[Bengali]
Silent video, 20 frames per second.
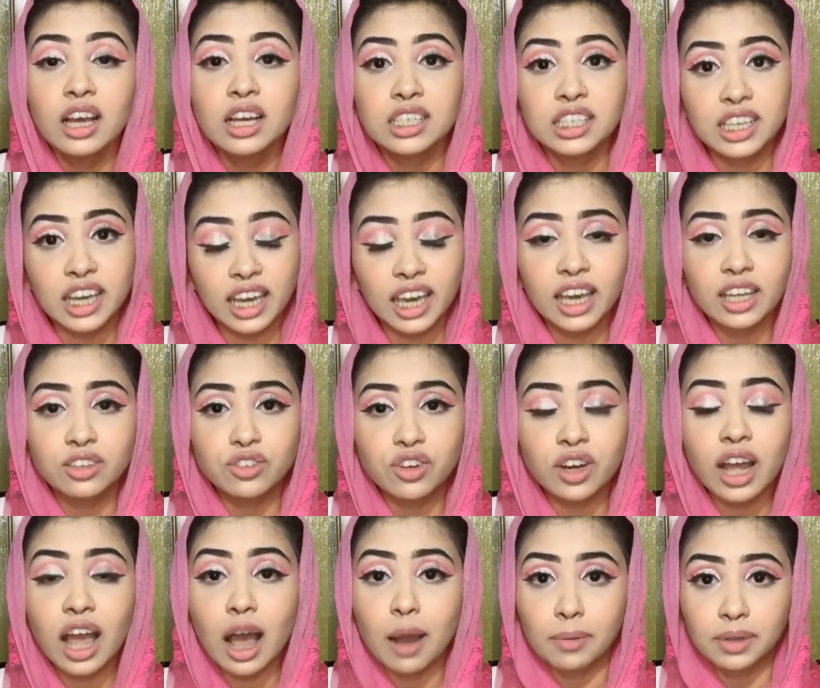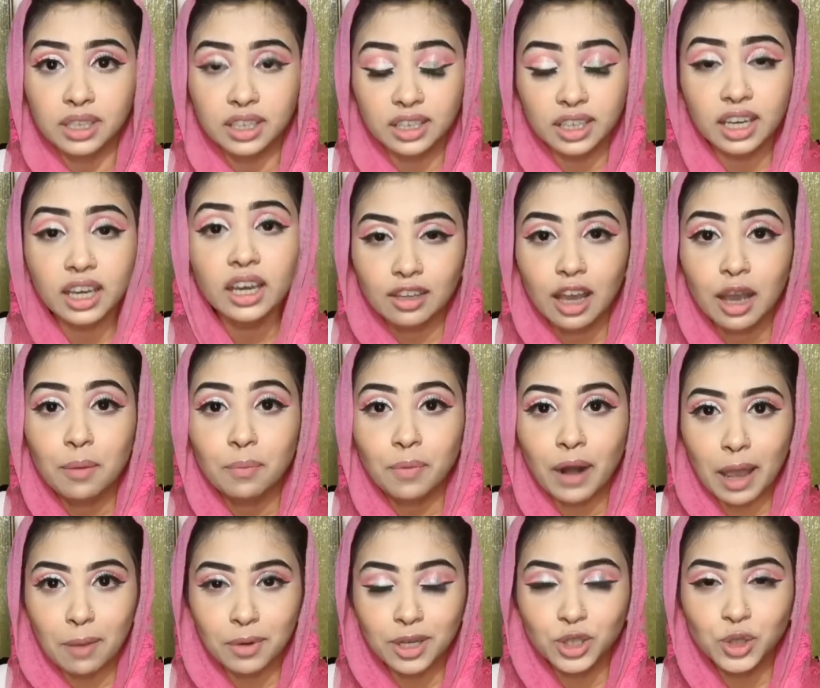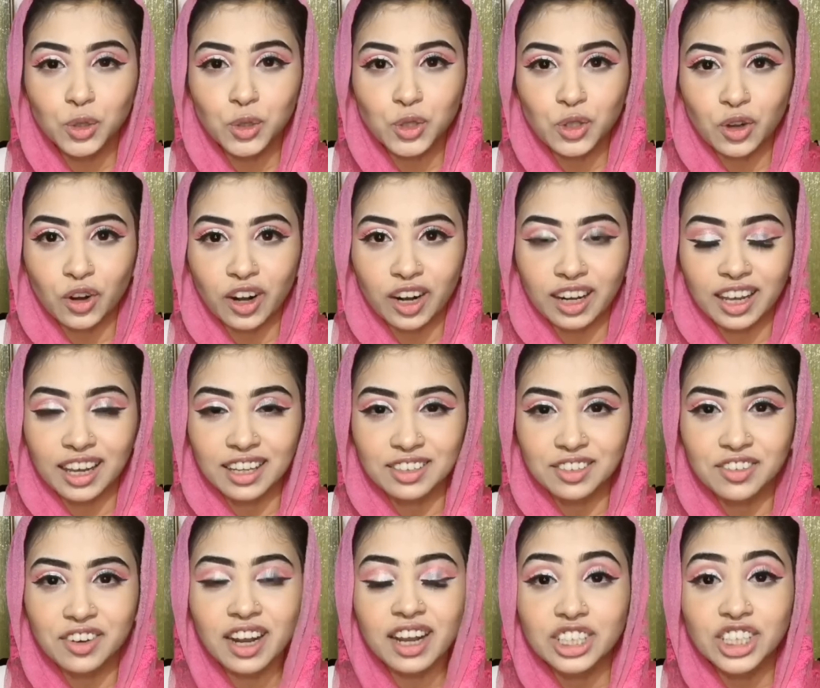সেক্ষেত্রে আমাদেরকে প্রাইমার চুজ করার ক্ষেত্রে